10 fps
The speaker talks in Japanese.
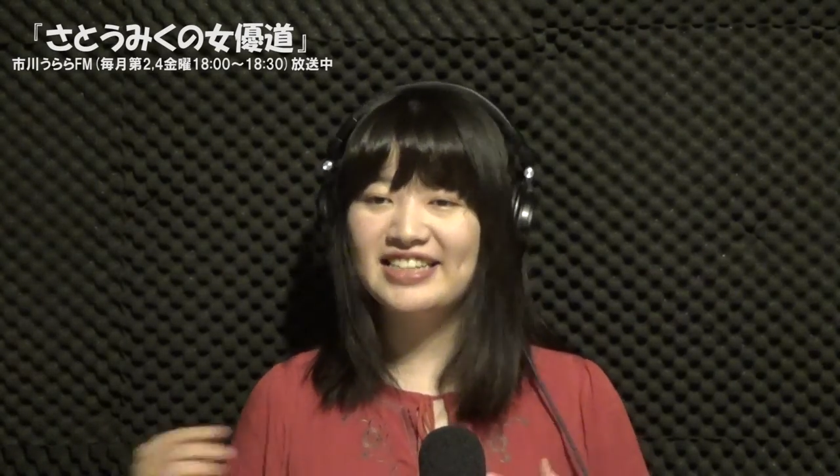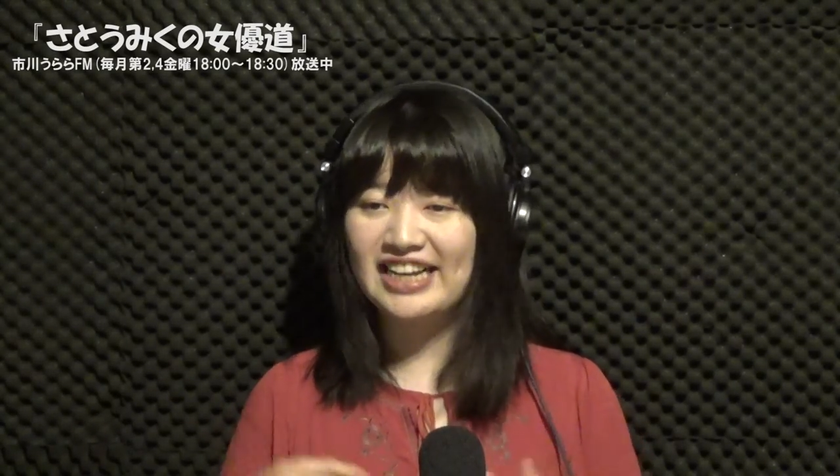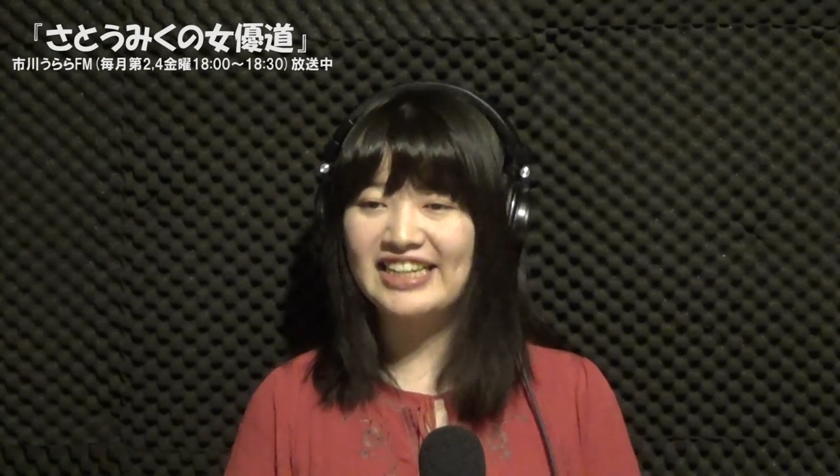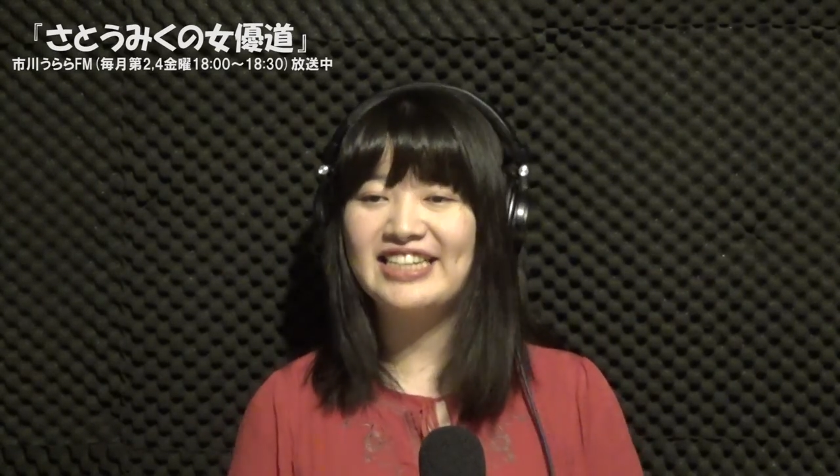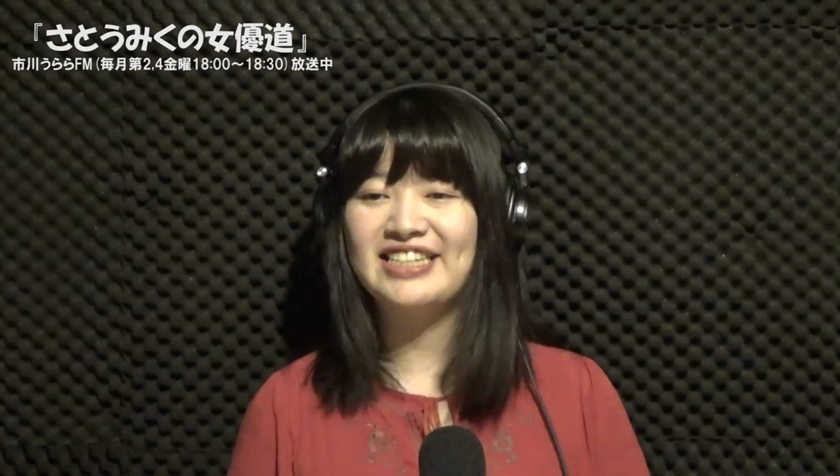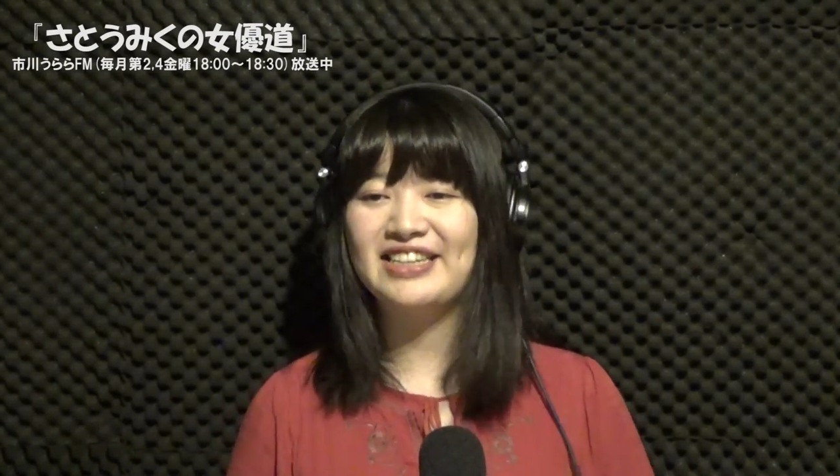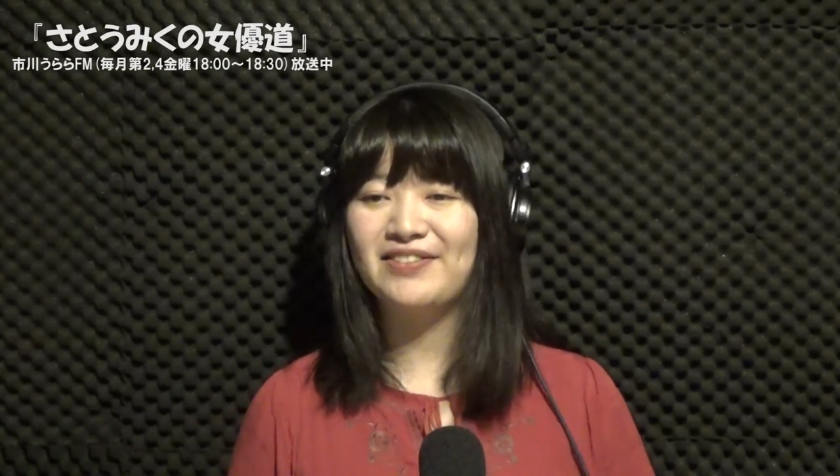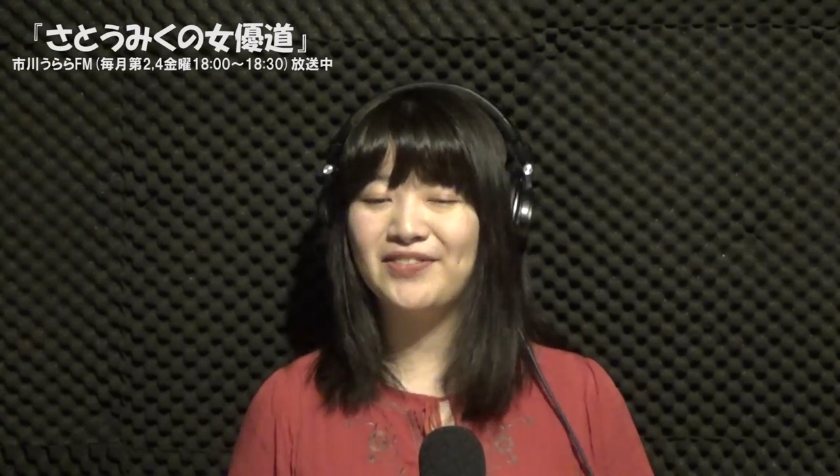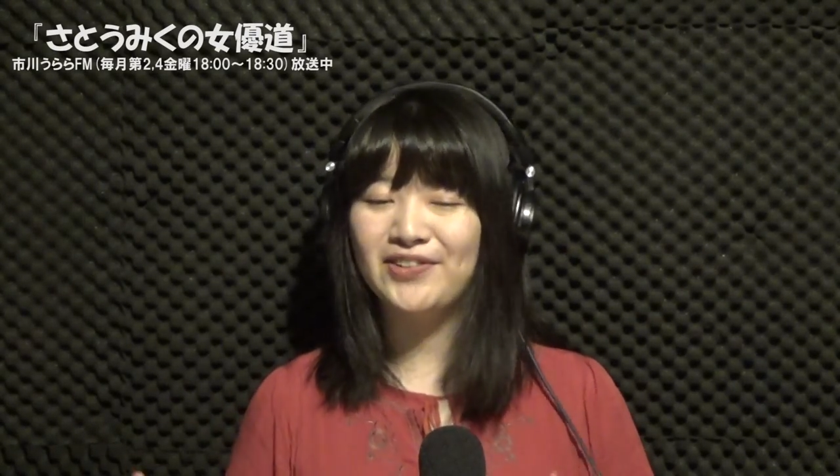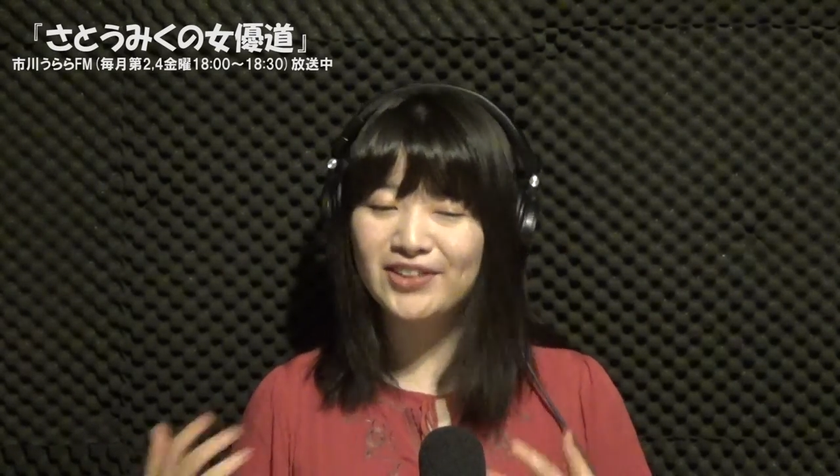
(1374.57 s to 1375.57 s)
詐欺師
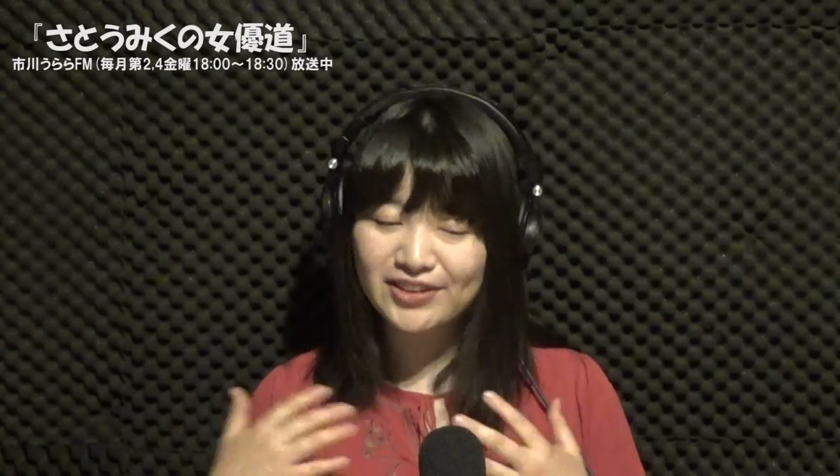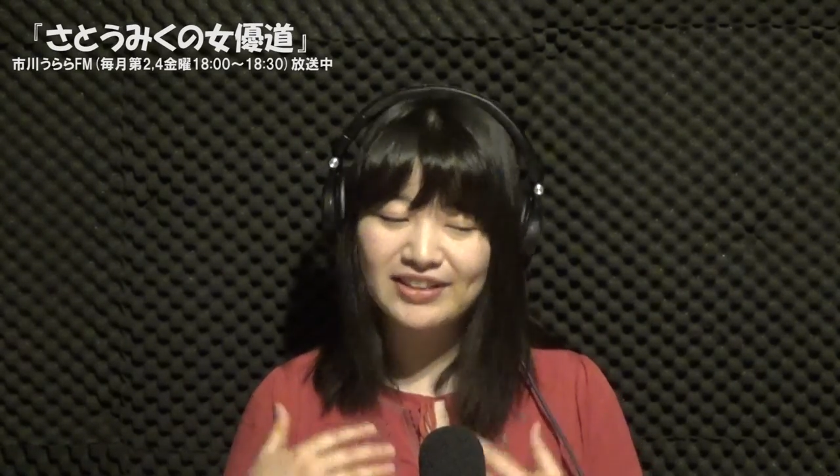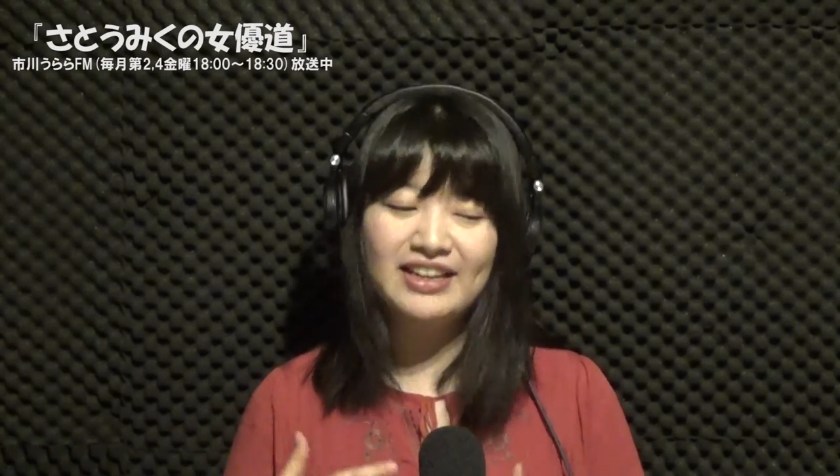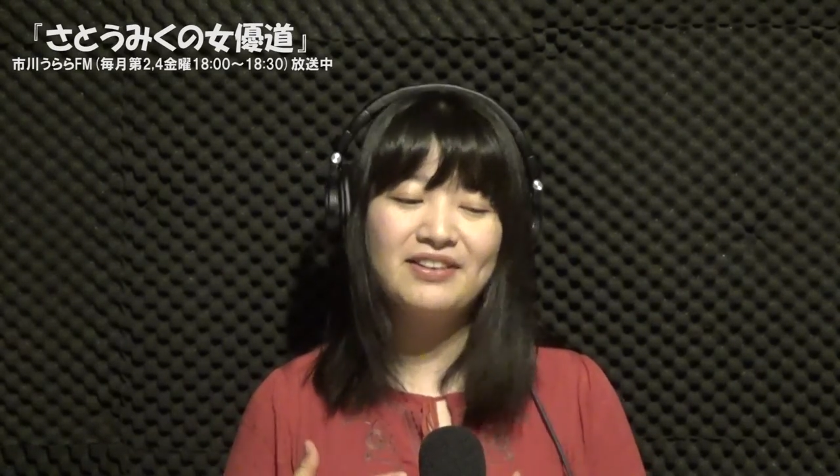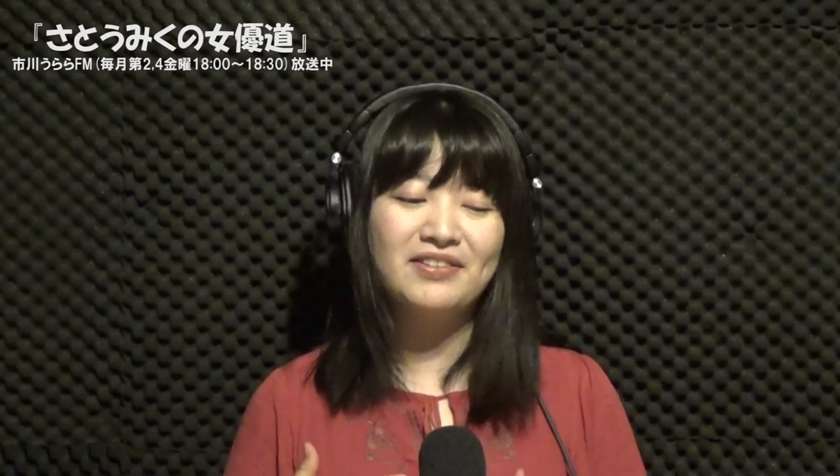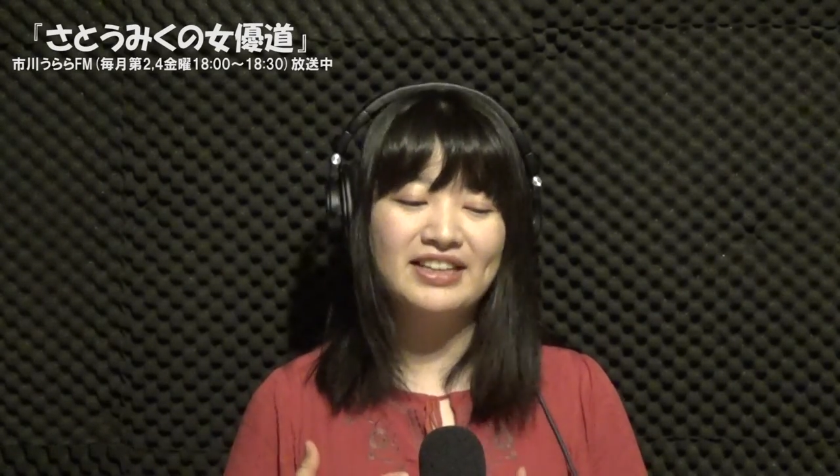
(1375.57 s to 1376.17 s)
もう本当に